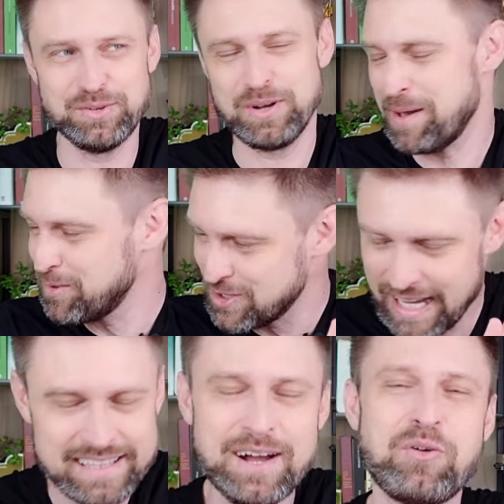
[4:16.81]
Eu lembro de
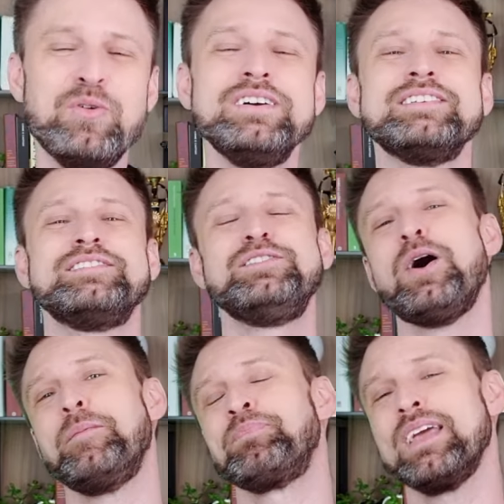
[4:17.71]
cada coisa, assim,
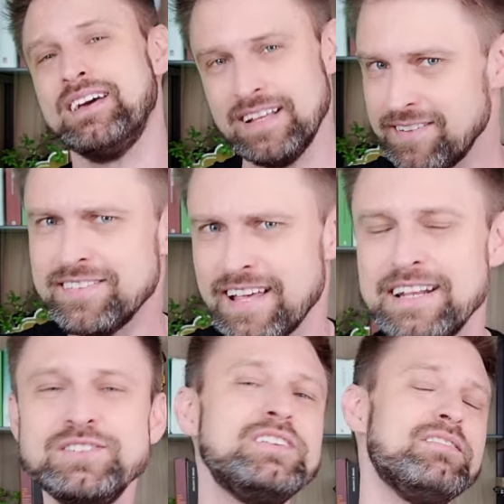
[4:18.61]
ó. Nessa
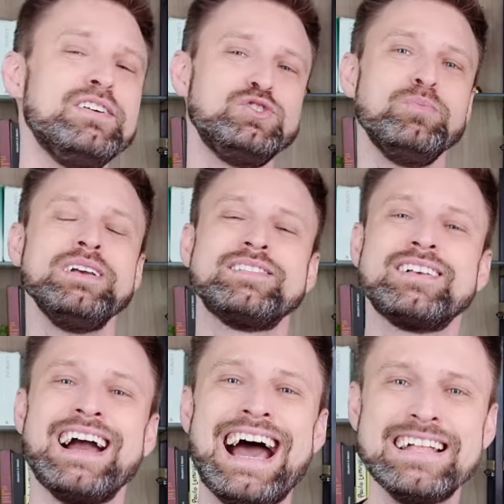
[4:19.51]
sala de TV tinha uma
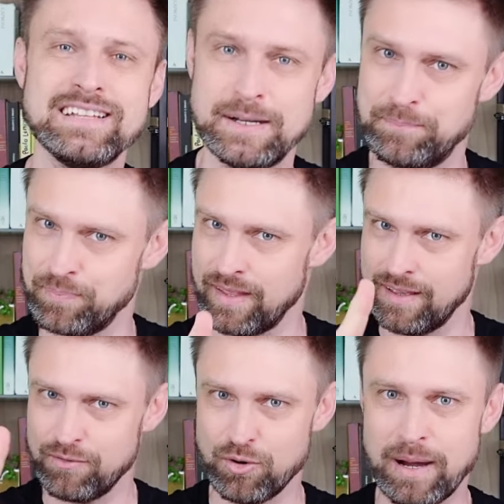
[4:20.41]
escada,
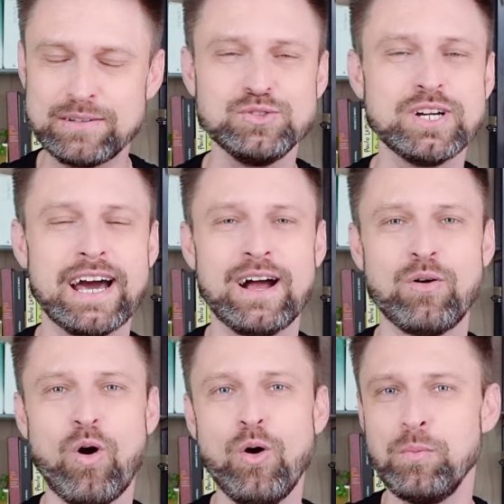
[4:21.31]
formato de
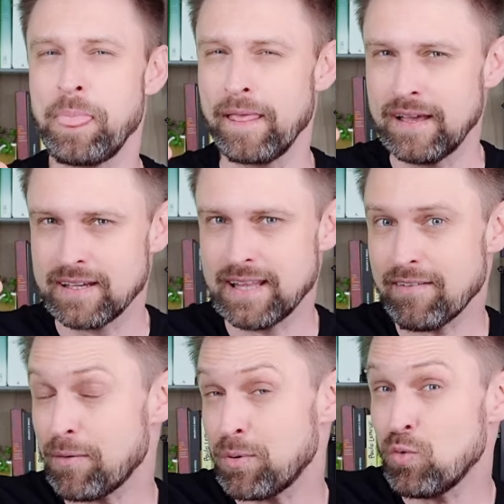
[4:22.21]
caracol, que
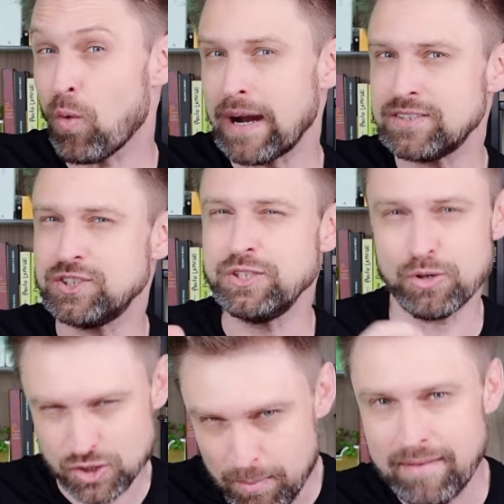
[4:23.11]
dava para um quartinho.
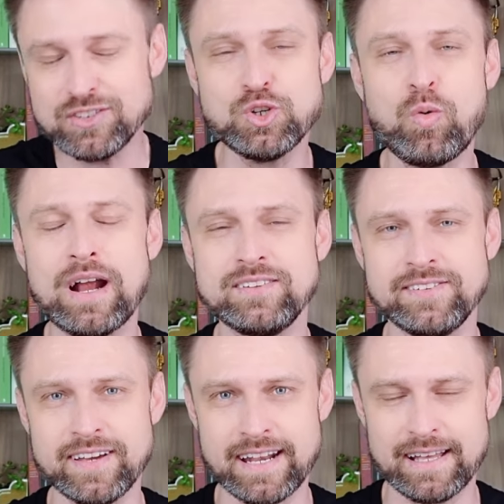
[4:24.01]
Eu chamava de quarto
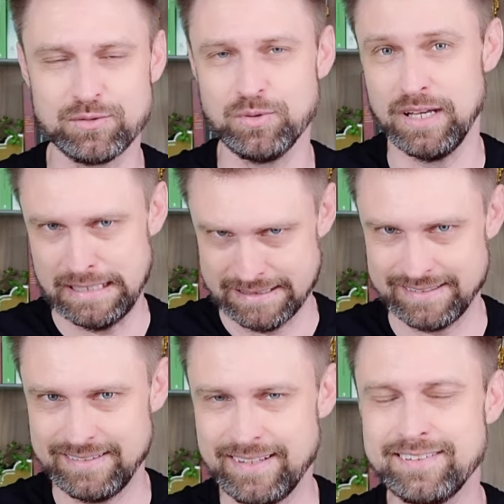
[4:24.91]
secreto.
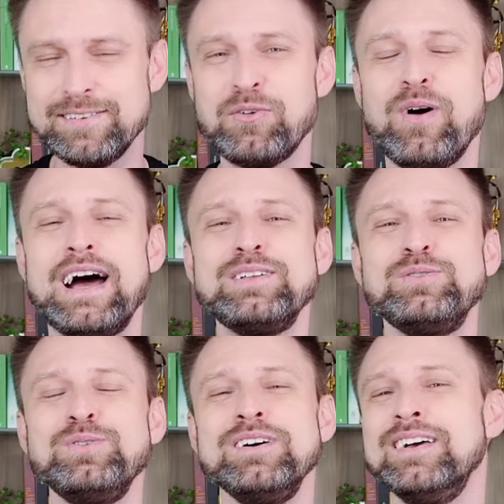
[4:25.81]
Nesse
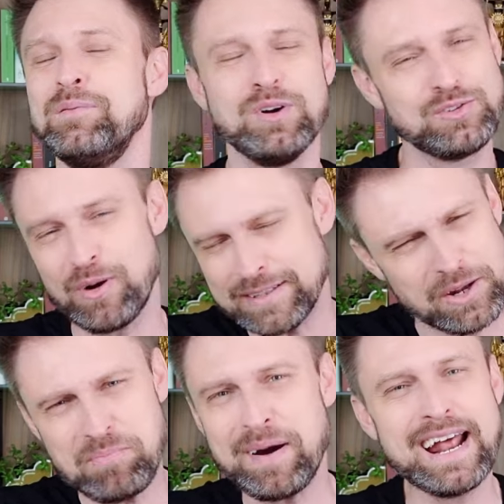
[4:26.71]
quarto, esse quarto
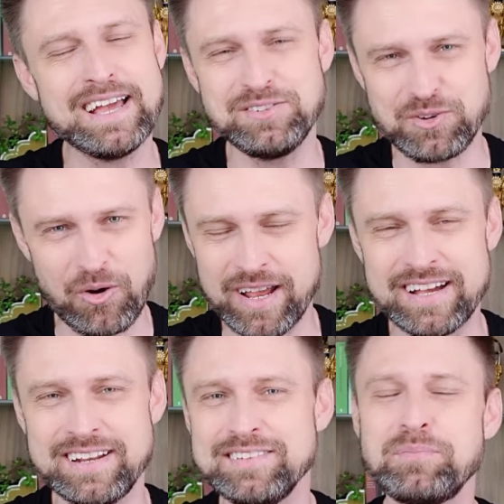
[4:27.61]
era o paraíso de qualquer
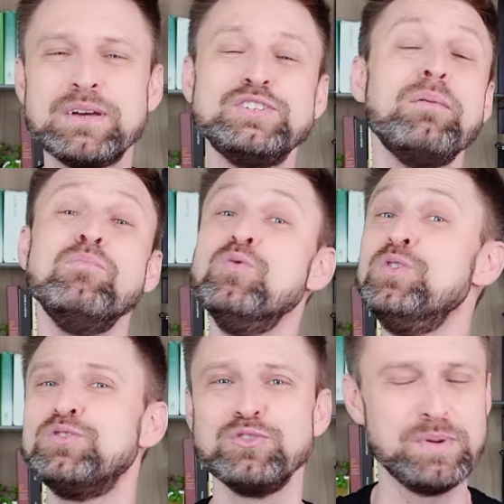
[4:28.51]
criança, porque tinha
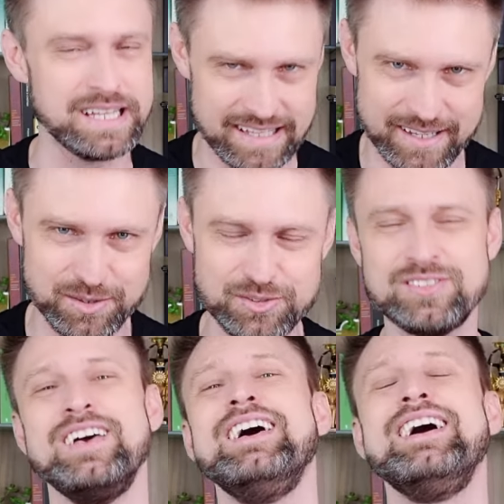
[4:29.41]
muitos
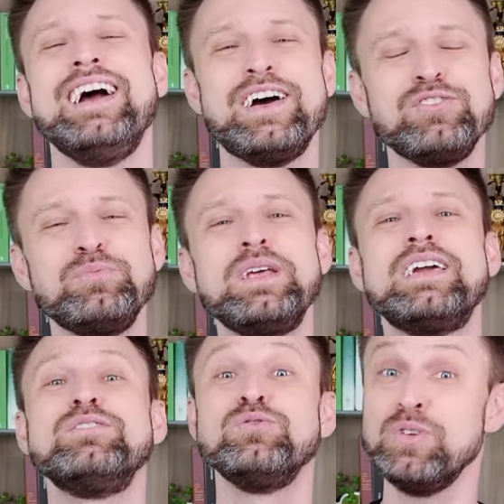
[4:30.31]
brinquedos. Eram os
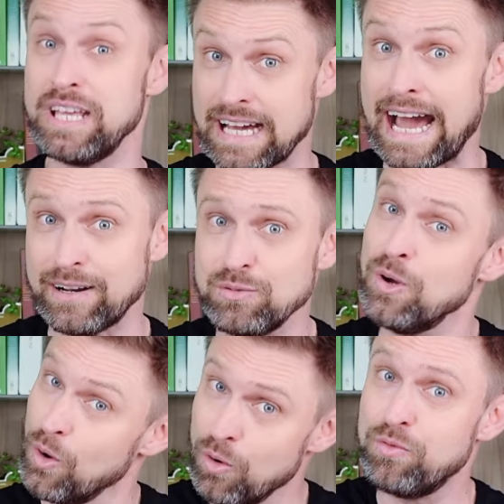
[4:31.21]
brinquedos do Ricardo,
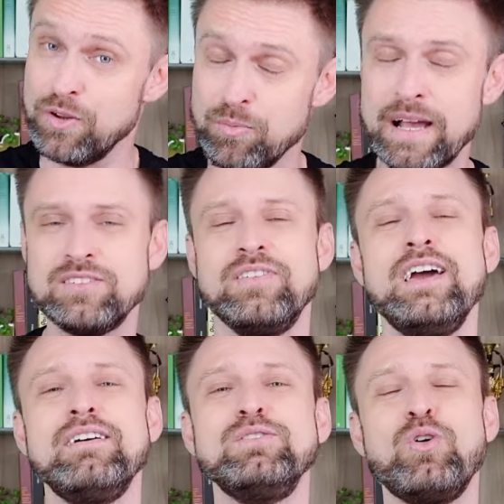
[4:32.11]
o filho mais
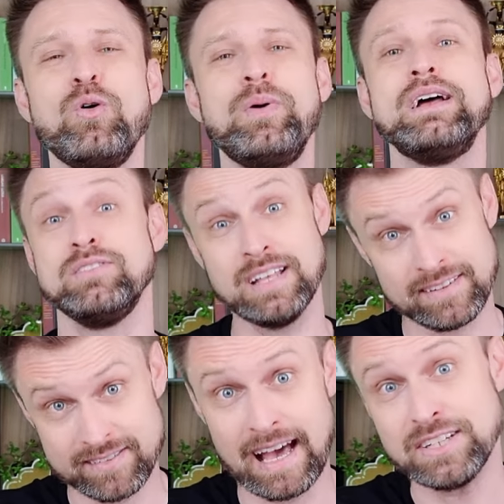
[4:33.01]
velho aí do Roberto e da
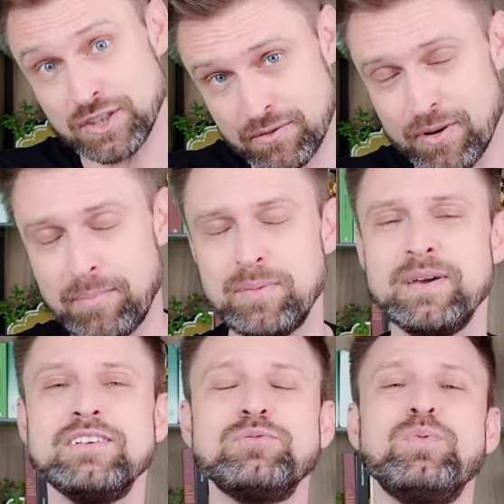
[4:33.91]
Sasha, que foi a
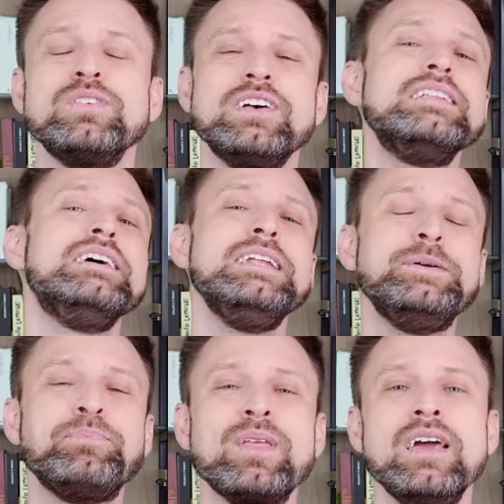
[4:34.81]
primeira esposa
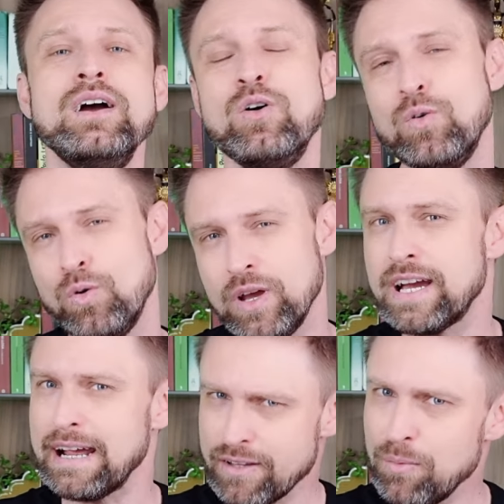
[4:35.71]
dele. O
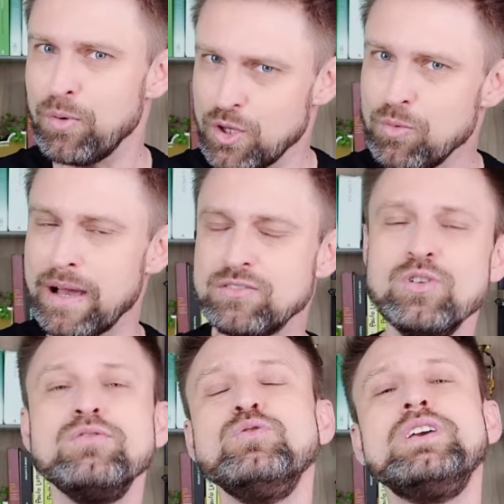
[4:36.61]
Ricardo era um pouquinho mais
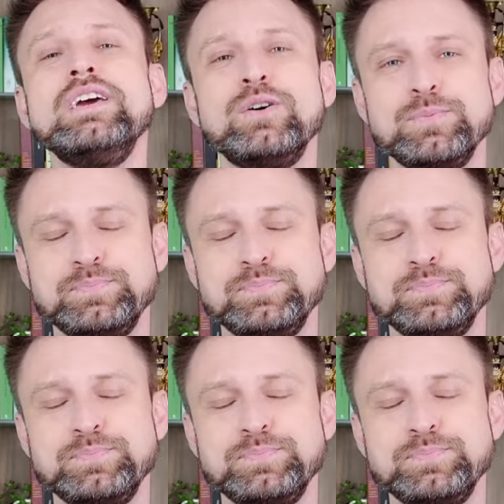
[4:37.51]
novo do que eu.